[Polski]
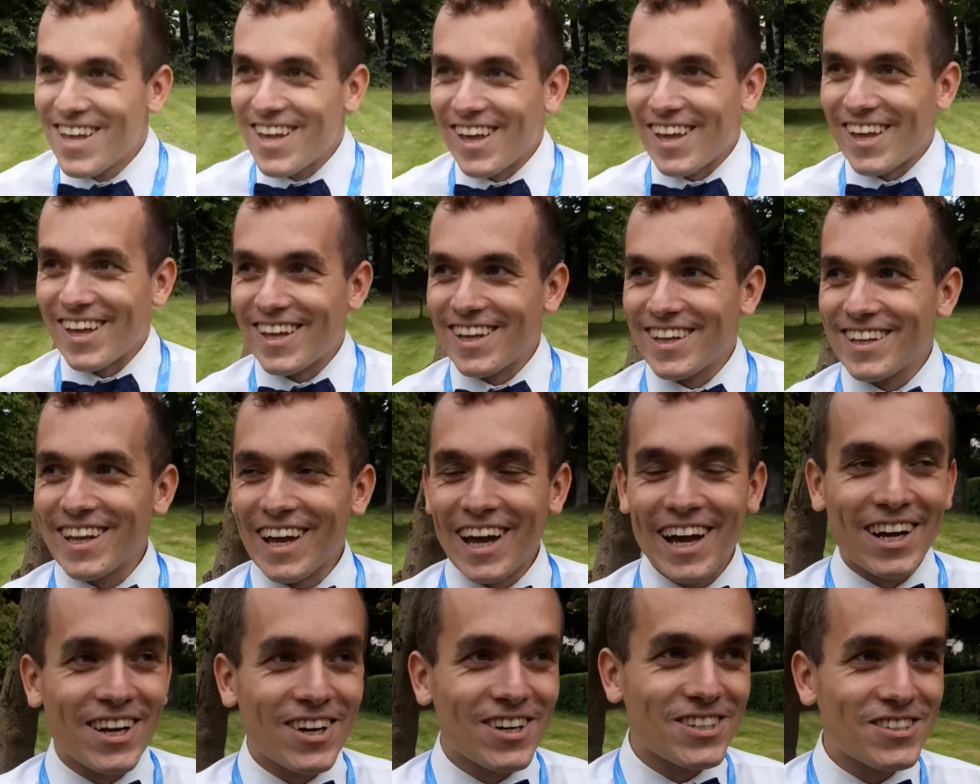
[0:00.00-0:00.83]
E,
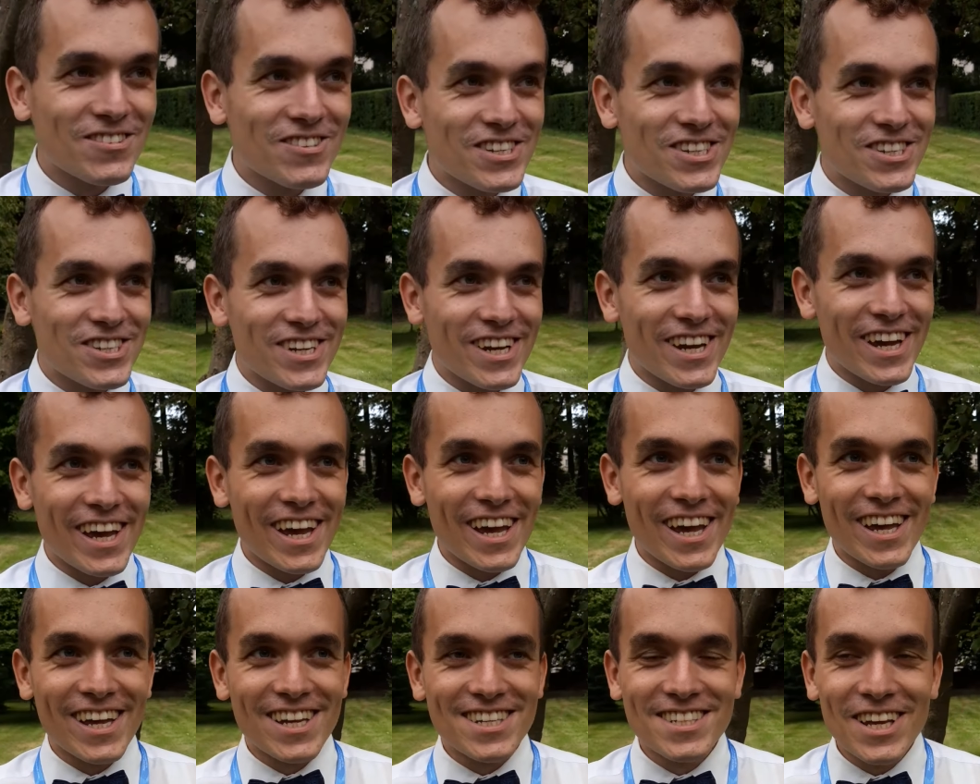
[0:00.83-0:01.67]
tak,
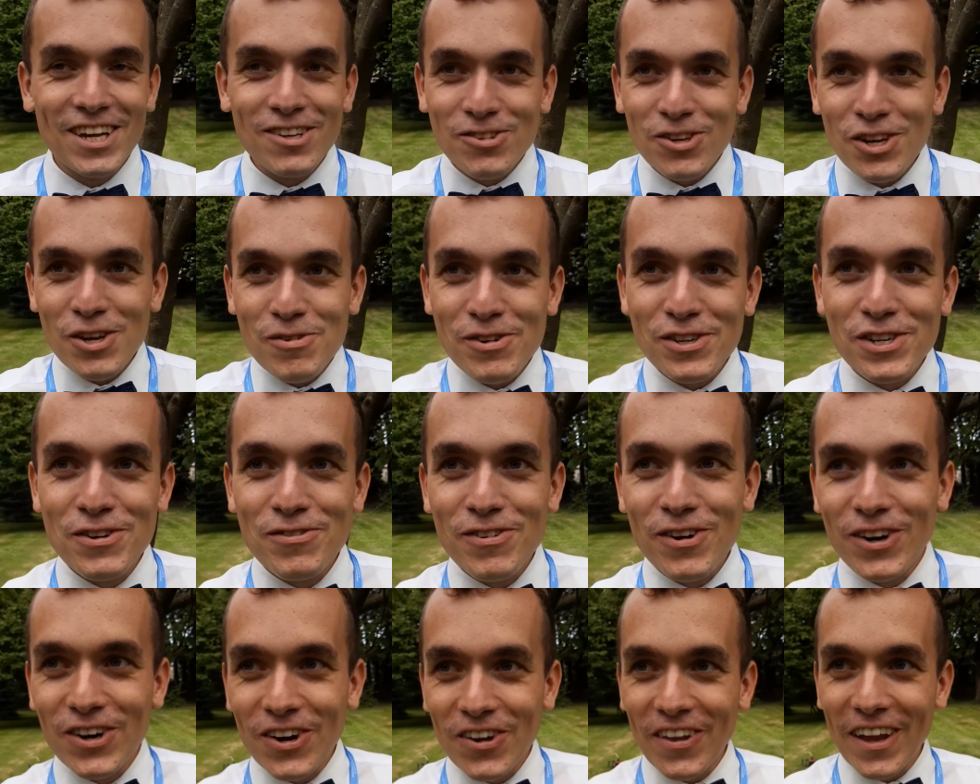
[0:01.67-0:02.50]
oczywiście znajdujemy się
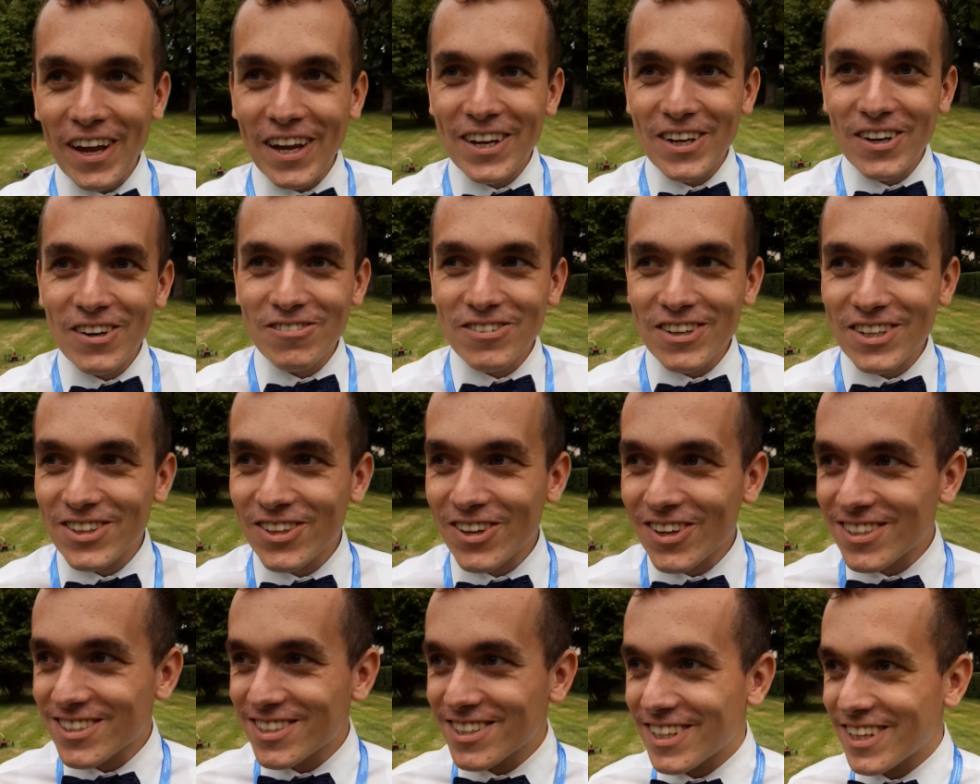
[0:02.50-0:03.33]
w ogrodach
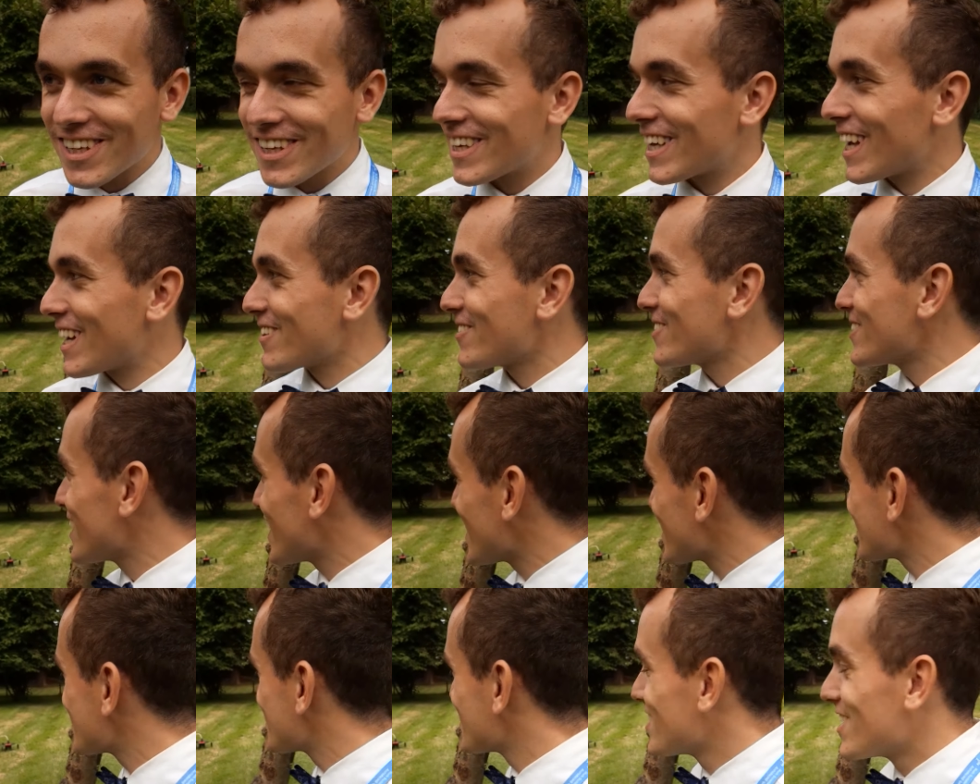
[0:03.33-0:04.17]
komiktorskich, jak
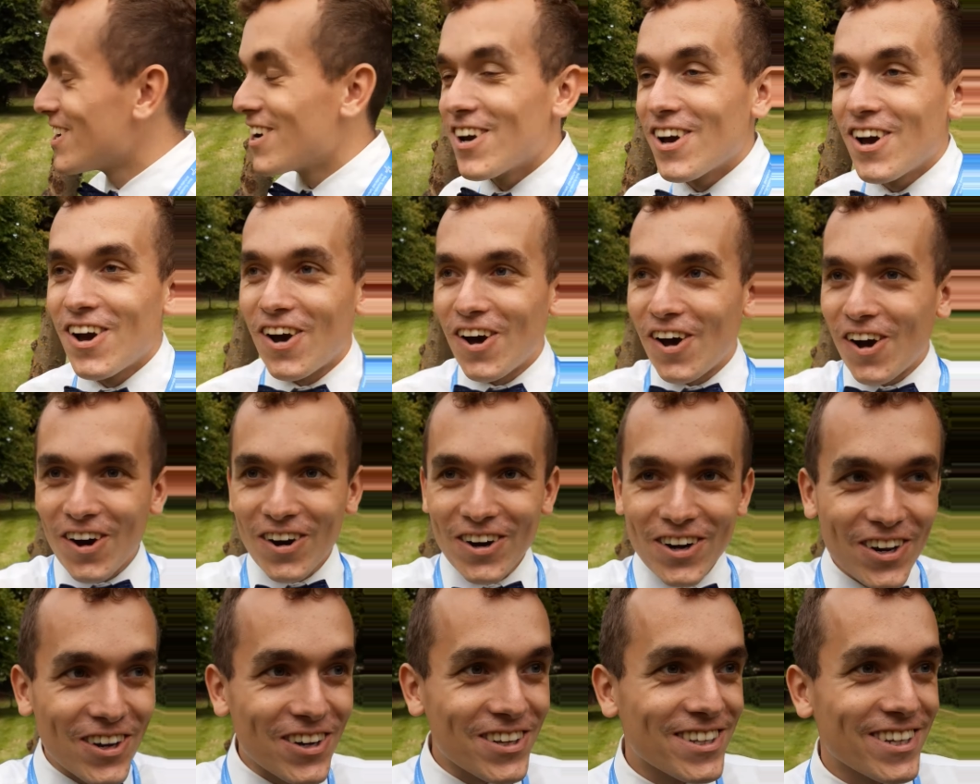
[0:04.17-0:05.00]
widać
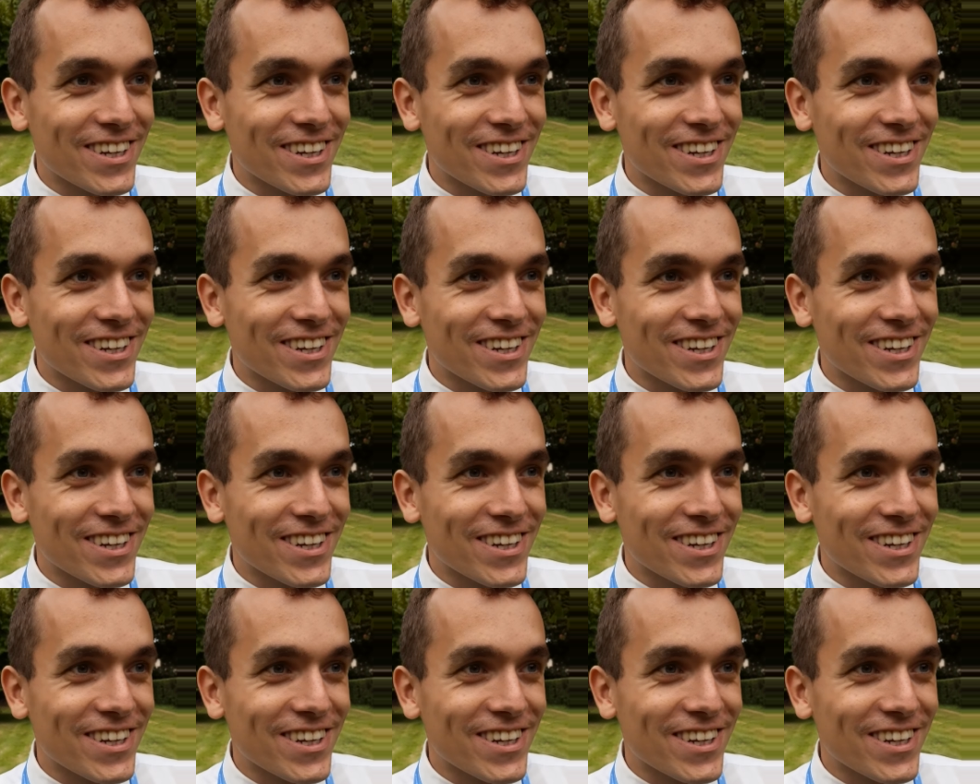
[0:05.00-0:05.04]
Ogrody.